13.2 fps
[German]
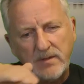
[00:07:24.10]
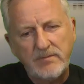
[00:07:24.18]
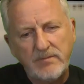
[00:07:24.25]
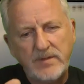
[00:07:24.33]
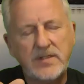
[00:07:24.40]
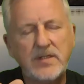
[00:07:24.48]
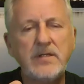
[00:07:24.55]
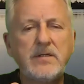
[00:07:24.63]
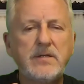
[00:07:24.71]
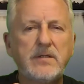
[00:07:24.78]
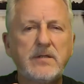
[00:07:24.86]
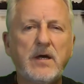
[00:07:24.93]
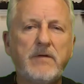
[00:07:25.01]
wir
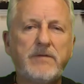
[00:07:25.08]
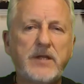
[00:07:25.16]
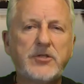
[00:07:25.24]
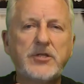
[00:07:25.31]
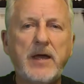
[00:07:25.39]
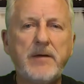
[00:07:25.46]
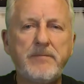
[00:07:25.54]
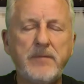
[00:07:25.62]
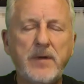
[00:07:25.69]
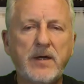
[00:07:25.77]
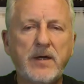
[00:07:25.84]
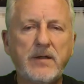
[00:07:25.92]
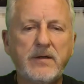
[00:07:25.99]
sind auf der
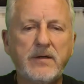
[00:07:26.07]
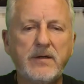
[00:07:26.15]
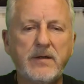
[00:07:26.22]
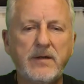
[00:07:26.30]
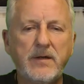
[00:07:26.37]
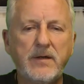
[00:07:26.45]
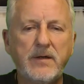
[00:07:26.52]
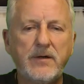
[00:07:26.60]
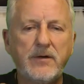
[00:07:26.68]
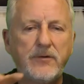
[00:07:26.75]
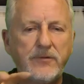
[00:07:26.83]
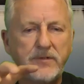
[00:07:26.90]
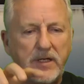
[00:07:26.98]
Scheibenerde
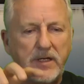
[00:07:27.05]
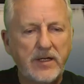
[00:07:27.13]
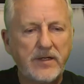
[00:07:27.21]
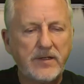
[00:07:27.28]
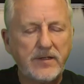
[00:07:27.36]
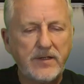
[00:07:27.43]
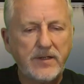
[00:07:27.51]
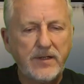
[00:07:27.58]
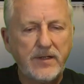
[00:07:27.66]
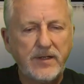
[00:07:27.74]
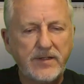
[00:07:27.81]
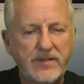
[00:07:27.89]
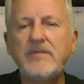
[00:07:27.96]
und die Erde
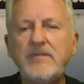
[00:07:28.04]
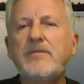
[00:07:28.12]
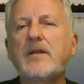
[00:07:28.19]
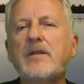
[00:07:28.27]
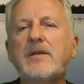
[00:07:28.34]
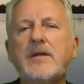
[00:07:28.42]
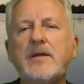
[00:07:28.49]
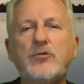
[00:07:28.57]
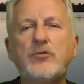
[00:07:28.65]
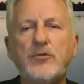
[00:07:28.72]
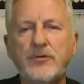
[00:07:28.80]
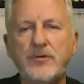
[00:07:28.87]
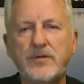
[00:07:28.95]
ist in Wirklichkeit
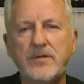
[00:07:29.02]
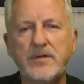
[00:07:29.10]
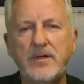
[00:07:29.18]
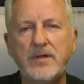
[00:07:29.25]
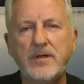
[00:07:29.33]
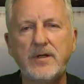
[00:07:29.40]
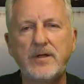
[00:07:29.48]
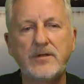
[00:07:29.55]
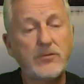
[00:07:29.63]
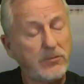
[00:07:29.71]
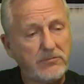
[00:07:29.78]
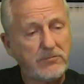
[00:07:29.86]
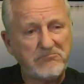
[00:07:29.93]
rund. So,
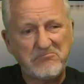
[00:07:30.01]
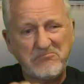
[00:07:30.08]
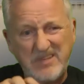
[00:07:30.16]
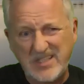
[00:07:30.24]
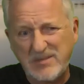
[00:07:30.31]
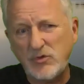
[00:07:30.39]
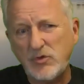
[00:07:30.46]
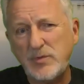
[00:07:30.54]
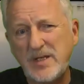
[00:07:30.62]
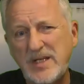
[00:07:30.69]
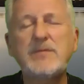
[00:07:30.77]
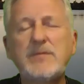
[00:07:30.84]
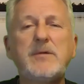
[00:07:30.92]
und das muss man
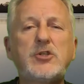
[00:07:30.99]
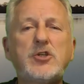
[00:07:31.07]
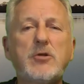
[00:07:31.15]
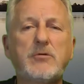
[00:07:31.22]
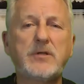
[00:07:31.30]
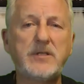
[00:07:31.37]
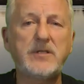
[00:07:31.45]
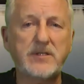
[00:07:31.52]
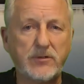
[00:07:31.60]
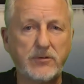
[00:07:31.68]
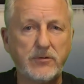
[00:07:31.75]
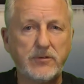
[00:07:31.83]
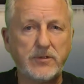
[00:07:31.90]
erstmal schlucken, diese
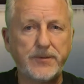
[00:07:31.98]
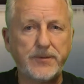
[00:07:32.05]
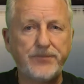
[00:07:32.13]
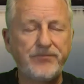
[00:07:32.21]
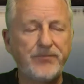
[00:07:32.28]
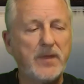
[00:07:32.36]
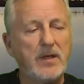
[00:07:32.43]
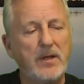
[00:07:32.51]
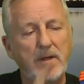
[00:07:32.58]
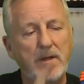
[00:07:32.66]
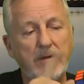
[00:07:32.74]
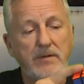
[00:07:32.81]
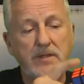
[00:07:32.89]
Kröte.
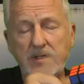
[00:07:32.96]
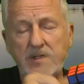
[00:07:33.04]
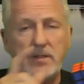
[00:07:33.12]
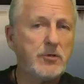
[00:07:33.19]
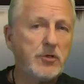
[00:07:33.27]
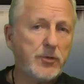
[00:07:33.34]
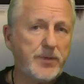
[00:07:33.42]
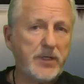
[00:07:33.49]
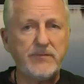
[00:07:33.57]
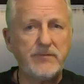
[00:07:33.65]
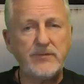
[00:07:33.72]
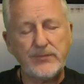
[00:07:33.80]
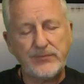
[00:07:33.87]
Wir sind immer noch bei
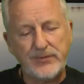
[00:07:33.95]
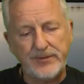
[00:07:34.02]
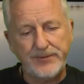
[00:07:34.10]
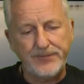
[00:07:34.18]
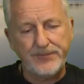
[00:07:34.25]
den Würfeln.